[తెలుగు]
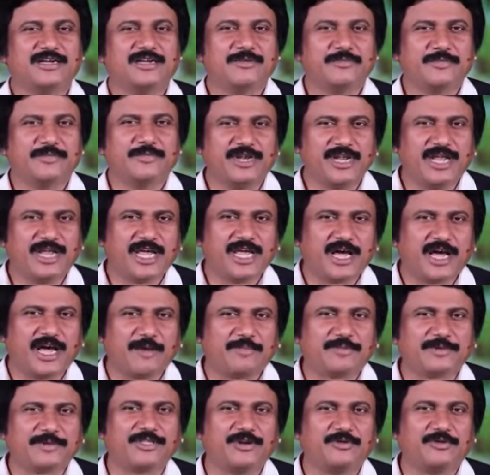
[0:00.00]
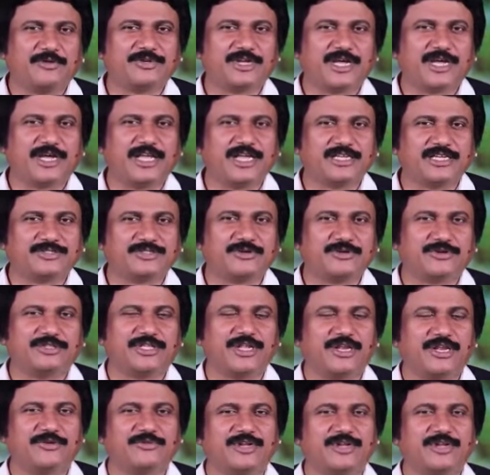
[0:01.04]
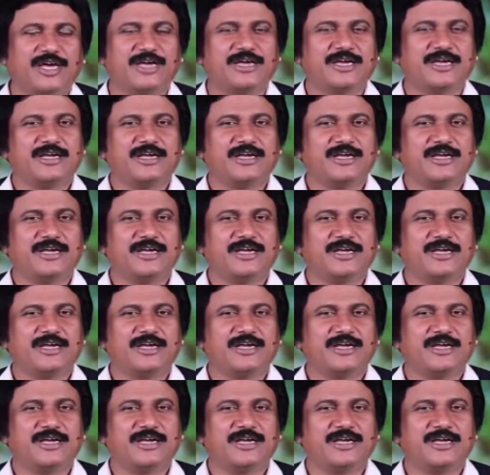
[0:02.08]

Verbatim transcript: మీరు ఏ ఆపదలో ఉన్నా ఏ శోధనలో ఉన్నా